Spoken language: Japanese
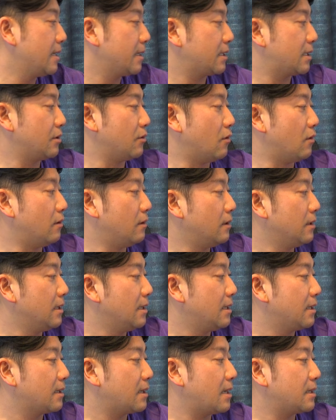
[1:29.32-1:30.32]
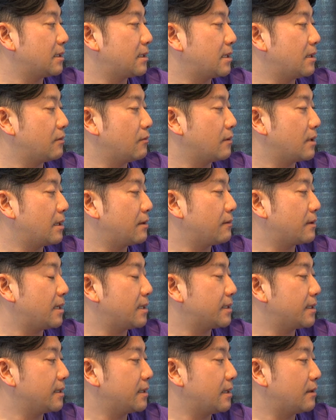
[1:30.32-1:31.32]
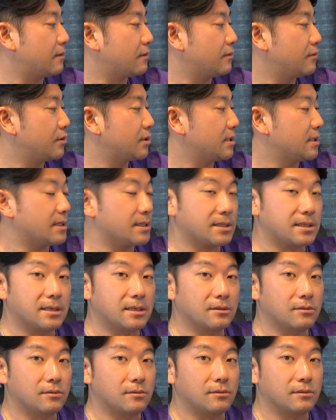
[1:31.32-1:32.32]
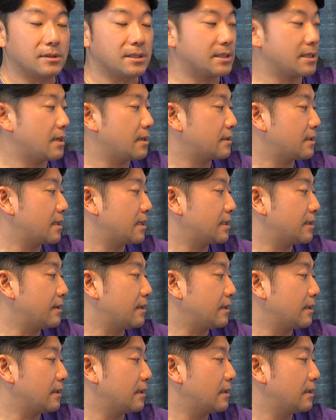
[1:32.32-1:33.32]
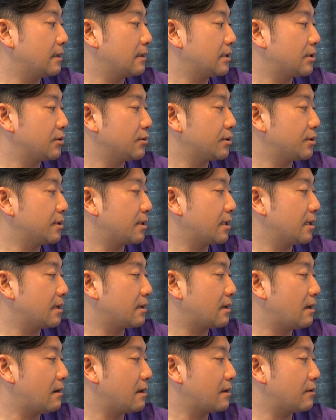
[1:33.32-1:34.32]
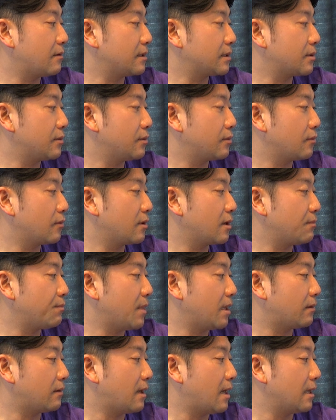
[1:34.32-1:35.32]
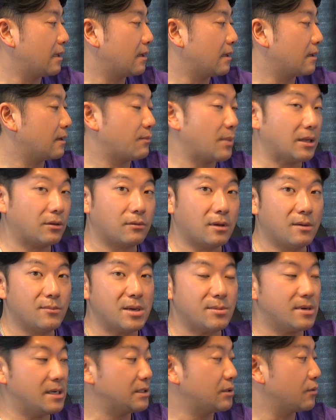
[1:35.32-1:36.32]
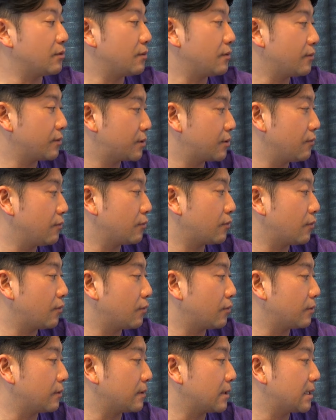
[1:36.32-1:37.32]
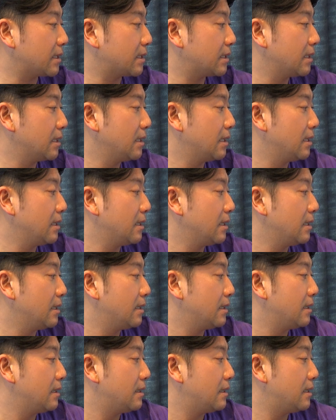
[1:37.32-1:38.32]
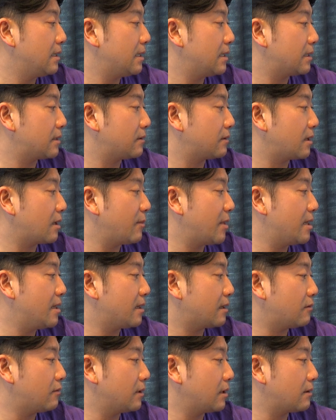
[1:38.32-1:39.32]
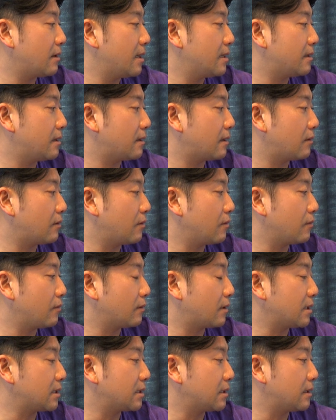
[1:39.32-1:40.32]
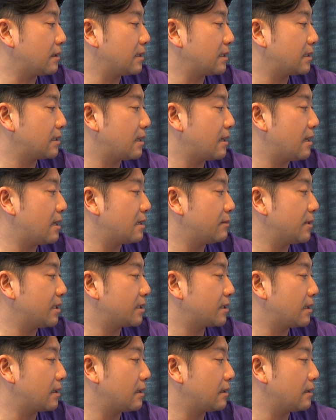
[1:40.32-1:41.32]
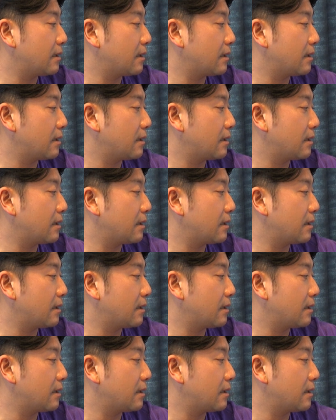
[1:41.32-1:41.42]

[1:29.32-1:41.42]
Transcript: 披露。短期間でお金を稼げないと苦しいですからということで、3ヶ月の間ね、集中的に可愛い子がそういうところでパッと働いてパッとやめますと予想ということです。えー、そのため、え、お腹入ってたという子たちがね、絶対入りますから、